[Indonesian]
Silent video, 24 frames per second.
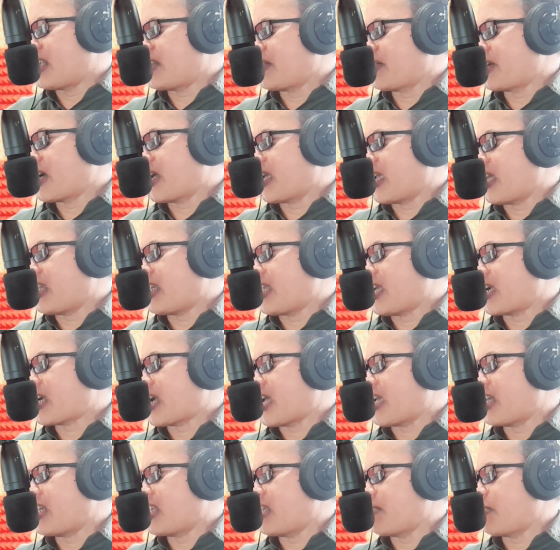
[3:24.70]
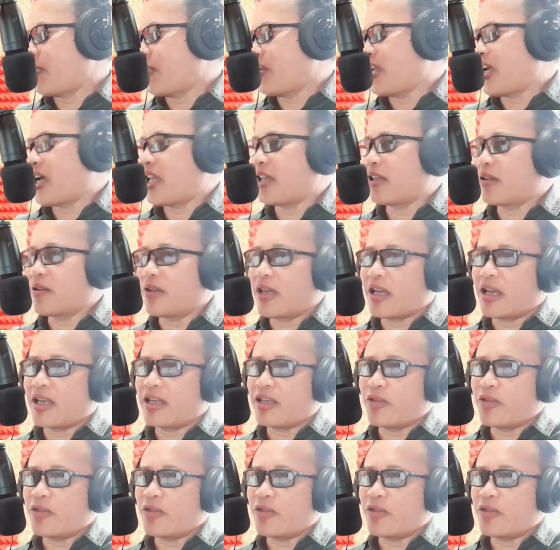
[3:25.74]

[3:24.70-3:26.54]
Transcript: ada juga Reni Karini Budianto yang